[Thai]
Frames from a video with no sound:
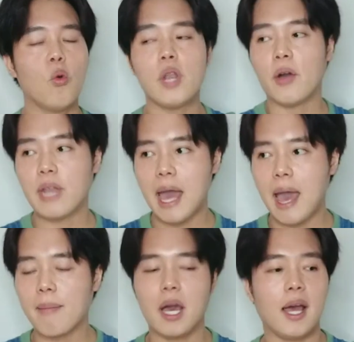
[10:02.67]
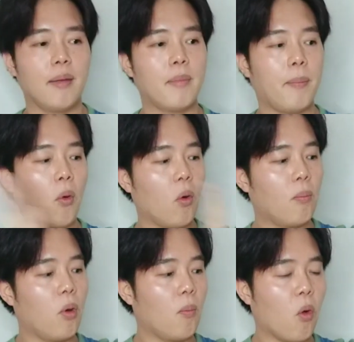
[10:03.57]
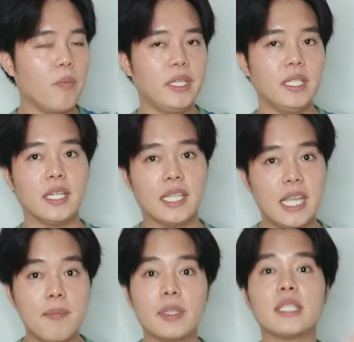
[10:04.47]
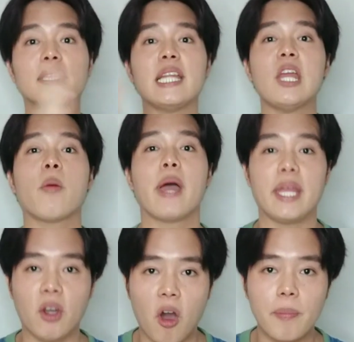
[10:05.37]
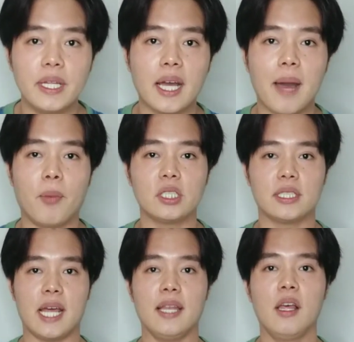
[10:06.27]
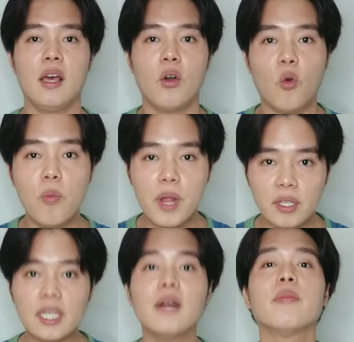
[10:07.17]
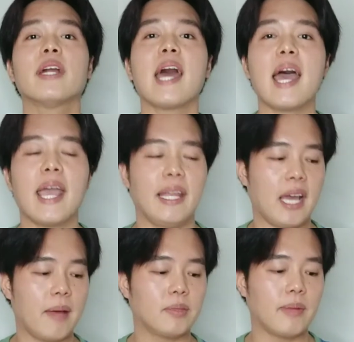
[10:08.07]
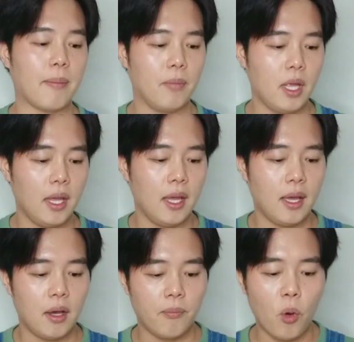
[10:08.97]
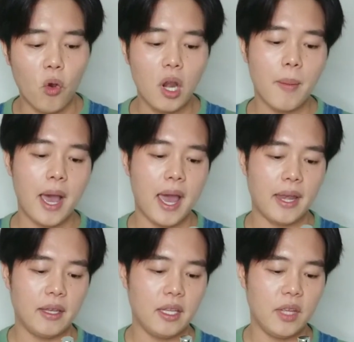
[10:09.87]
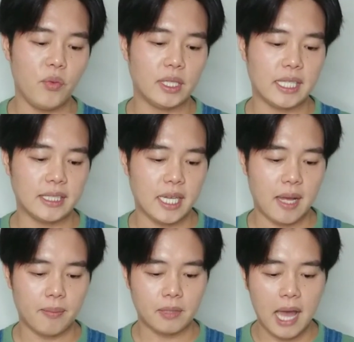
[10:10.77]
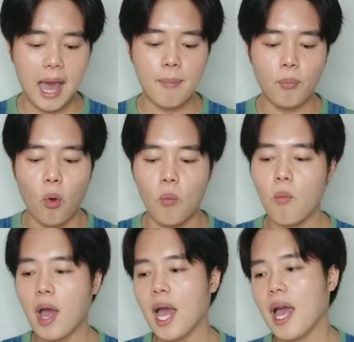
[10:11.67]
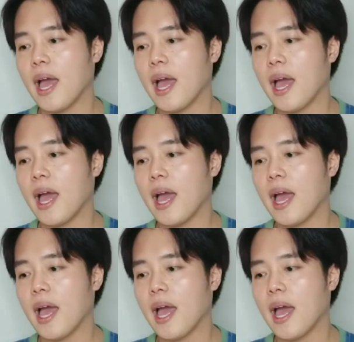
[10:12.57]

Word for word: คุณเอาน้ำอ่ะมาพรมพรมพรมนิดหนึ่งกลิ่นมันจะตีออกมาอีกรอบหนึ่งครับ เพราะฉะนั้นคุณไม่ต้องเติมก็ได้นะครับ สำหรับโคโคลาบานอินวิตัสนะครับ ถามผมว่า